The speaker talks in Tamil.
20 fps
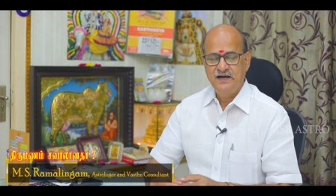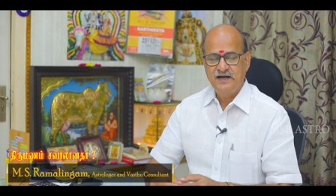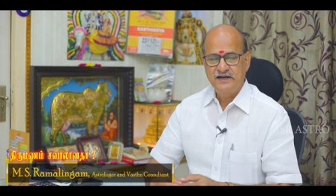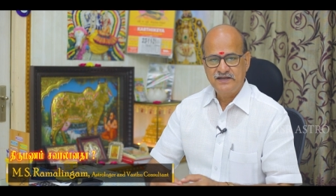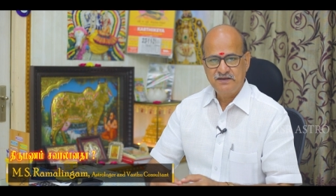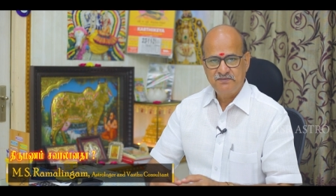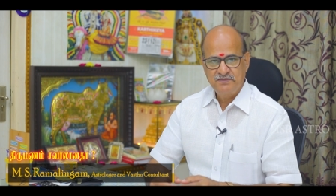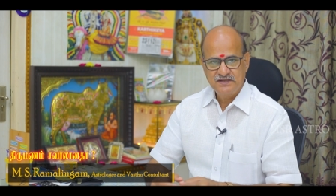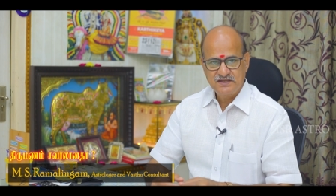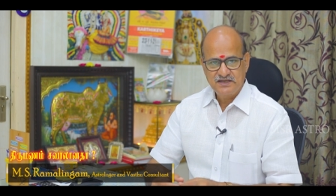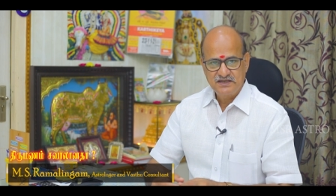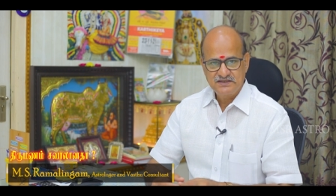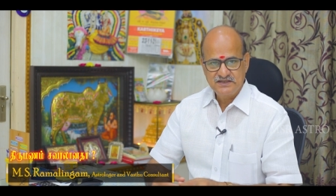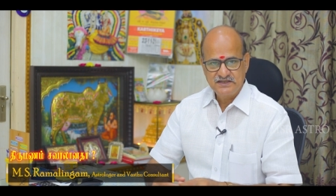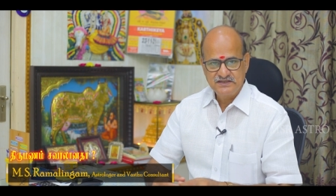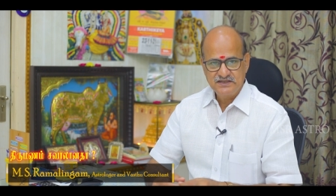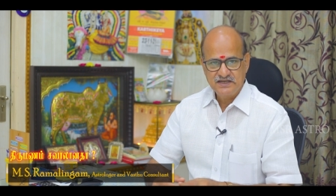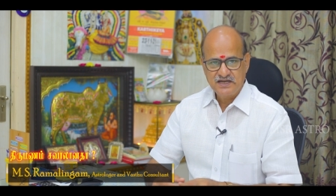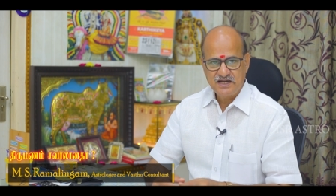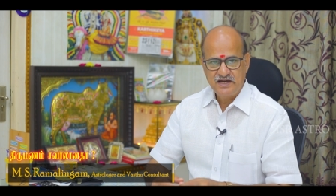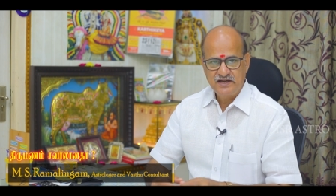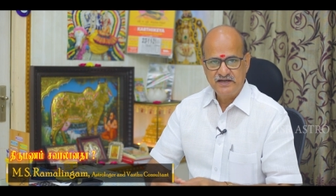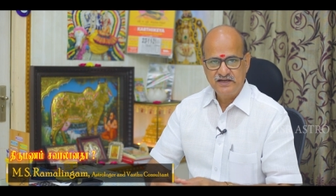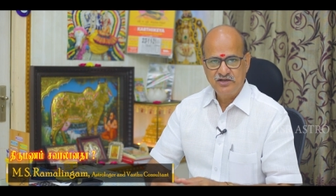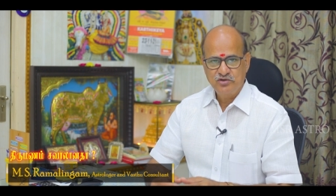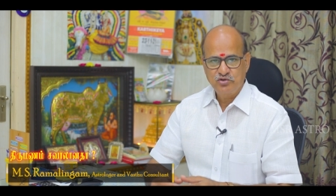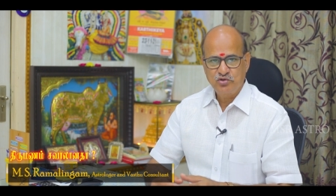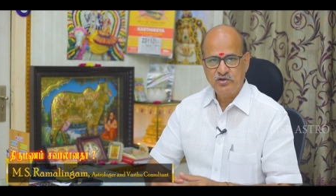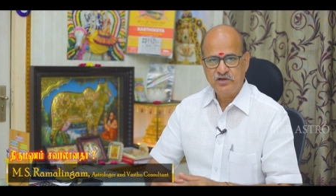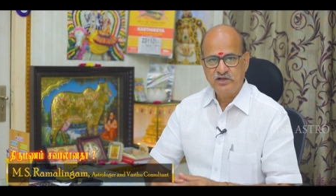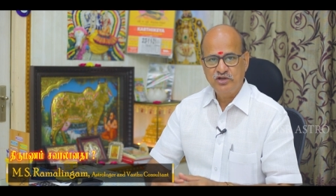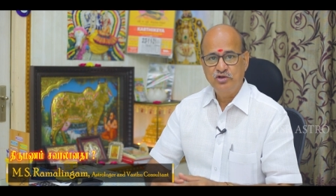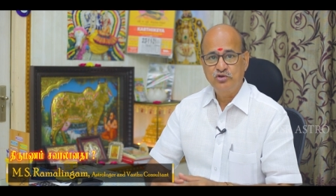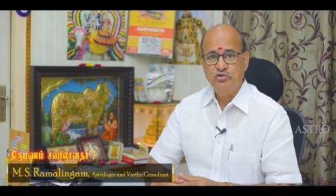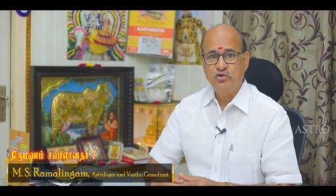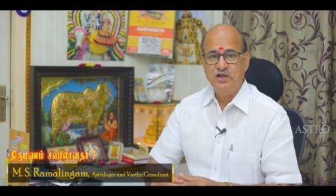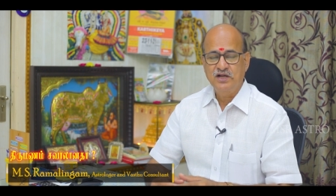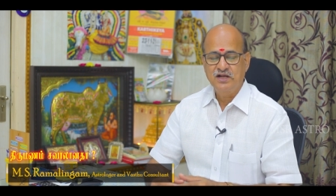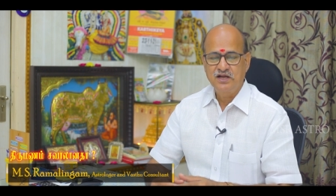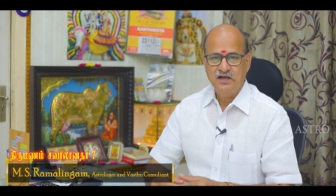அட்டமத்தில் செஞ்ச காரியம் தொட்டது
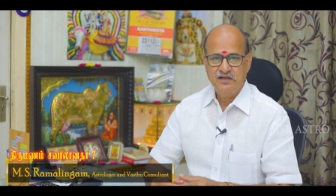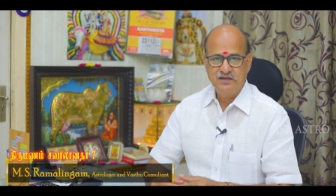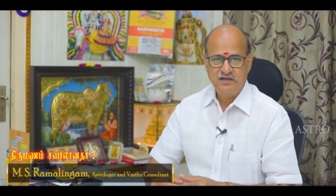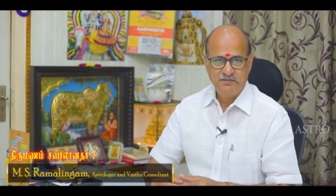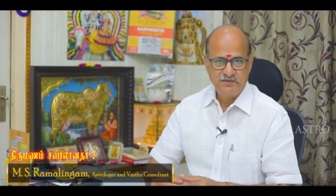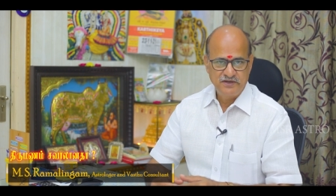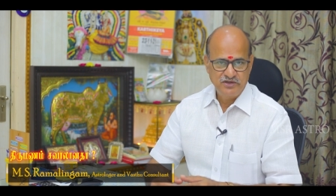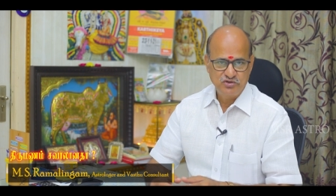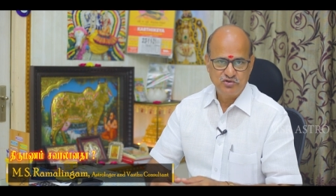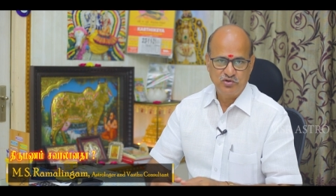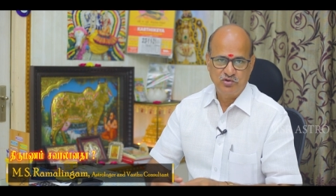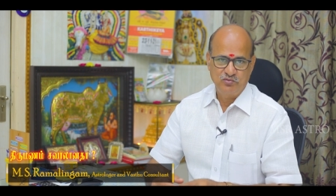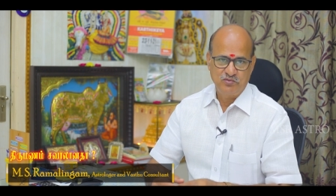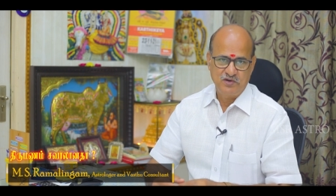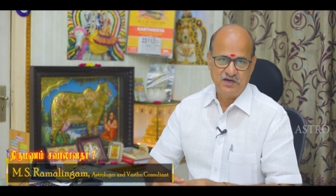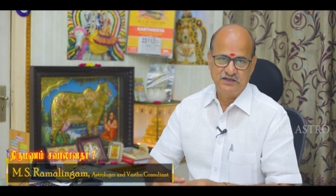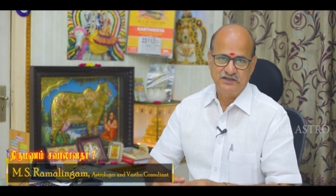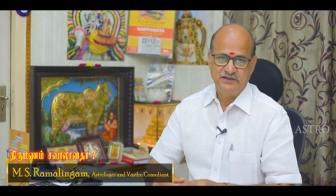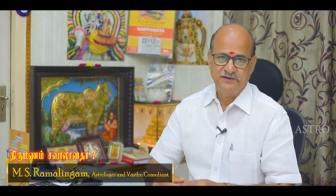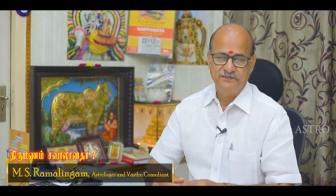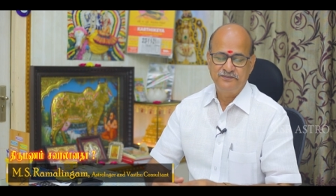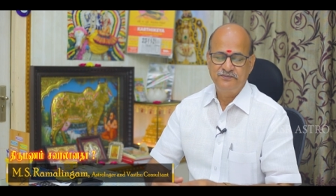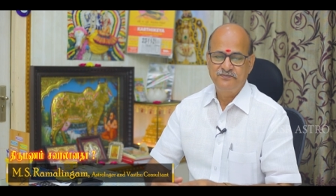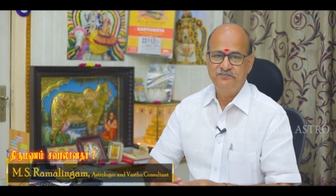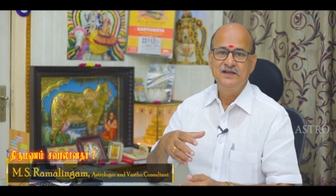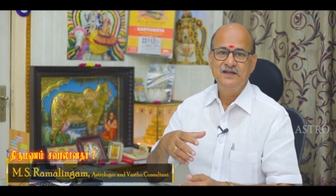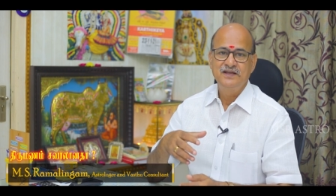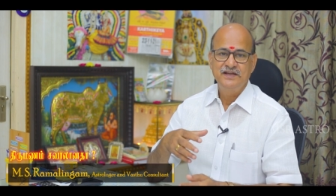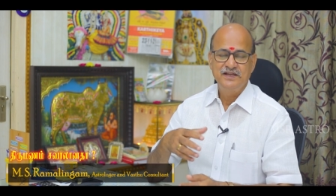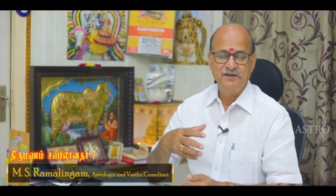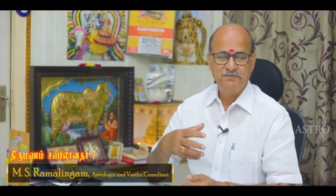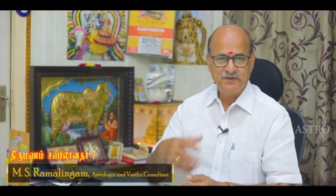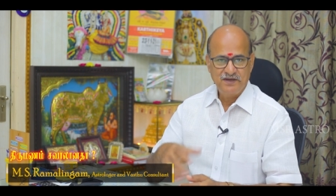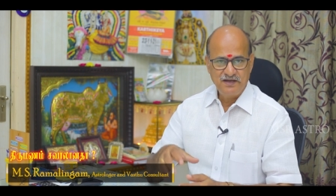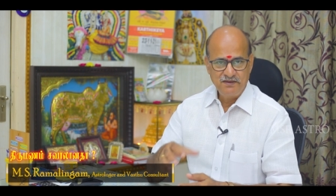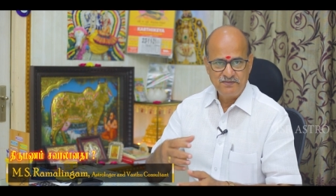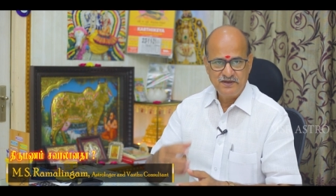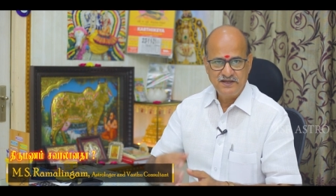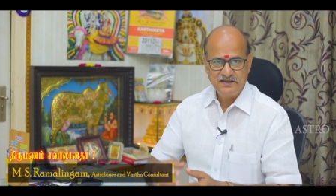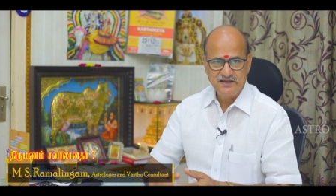தொடங்காது அப்படின்னு சொல்லுவாங்க
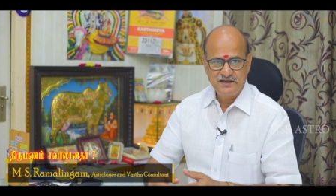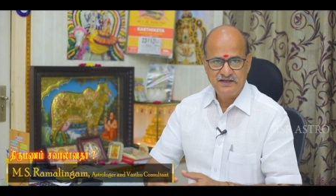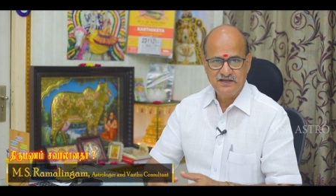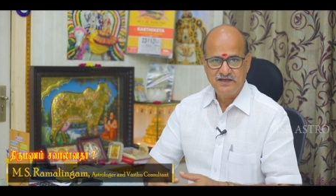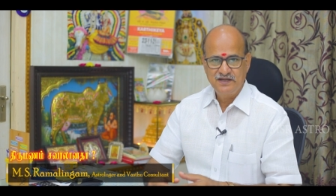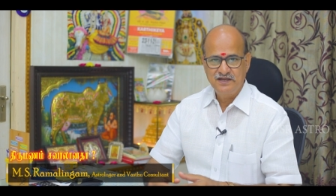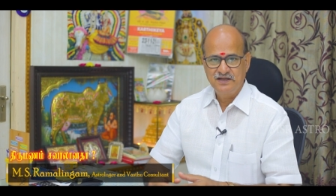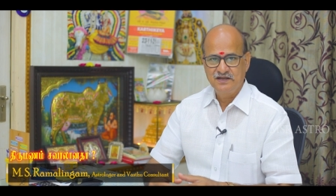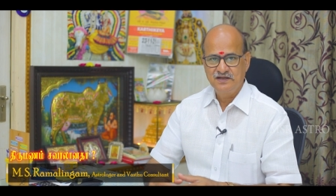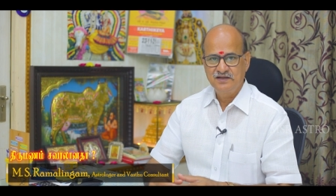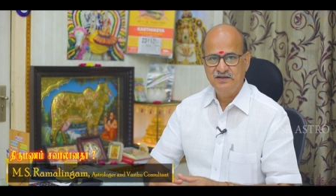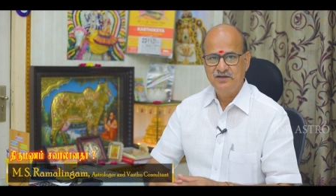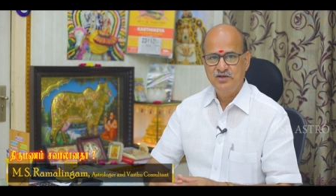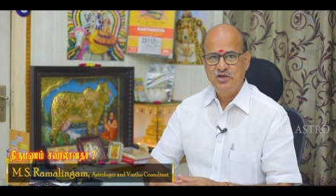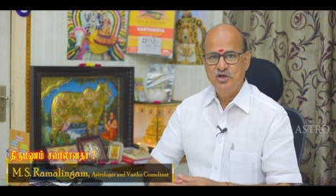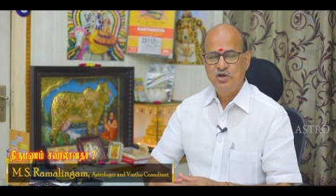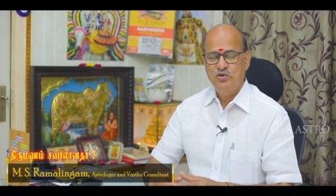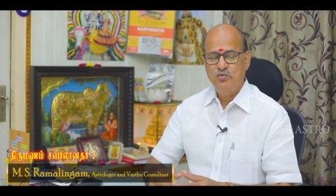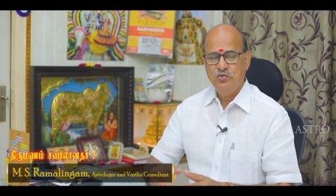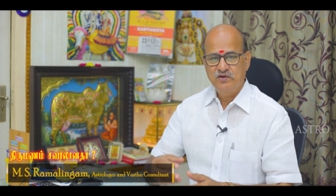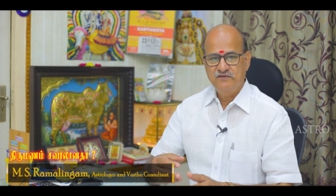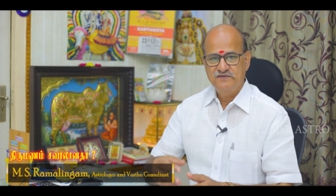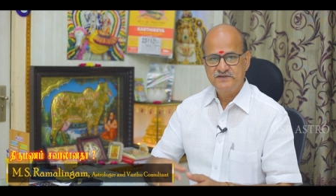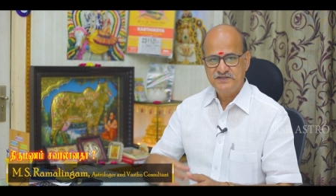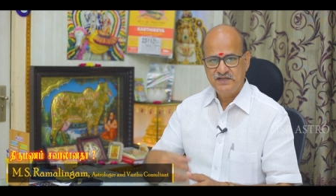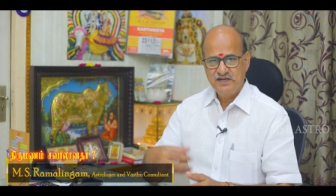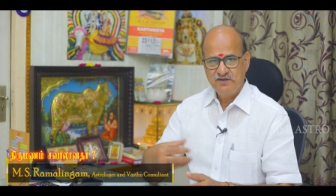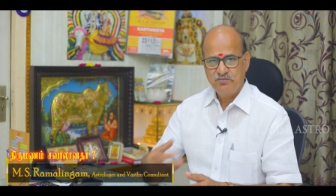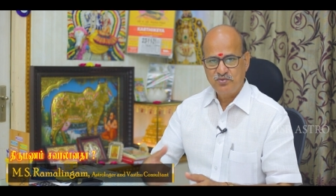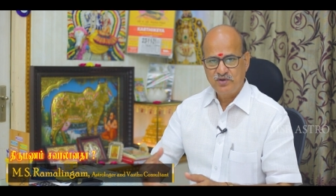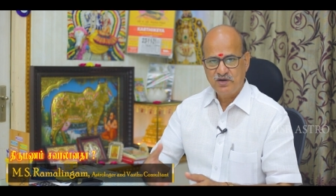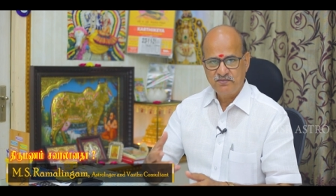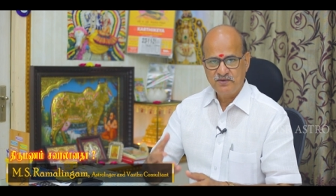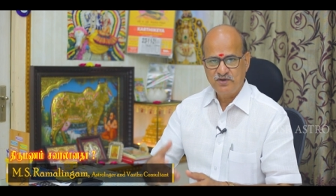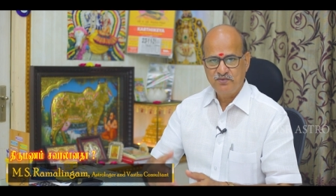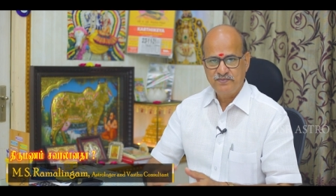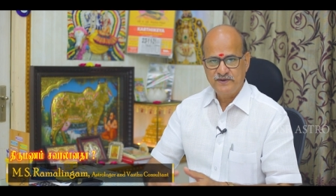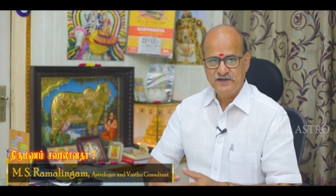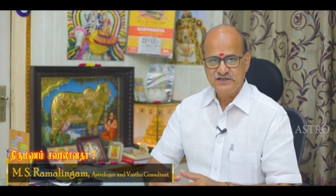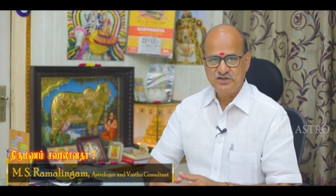இப்போல்லாம் பார்த்திங்கன்னா ஒரு விஷயம்
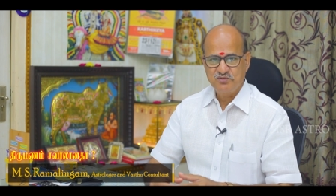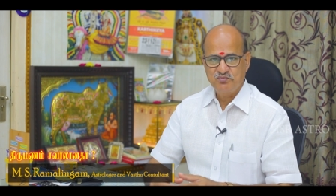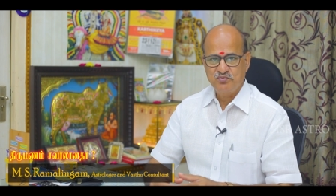புறப்பட்டு பேச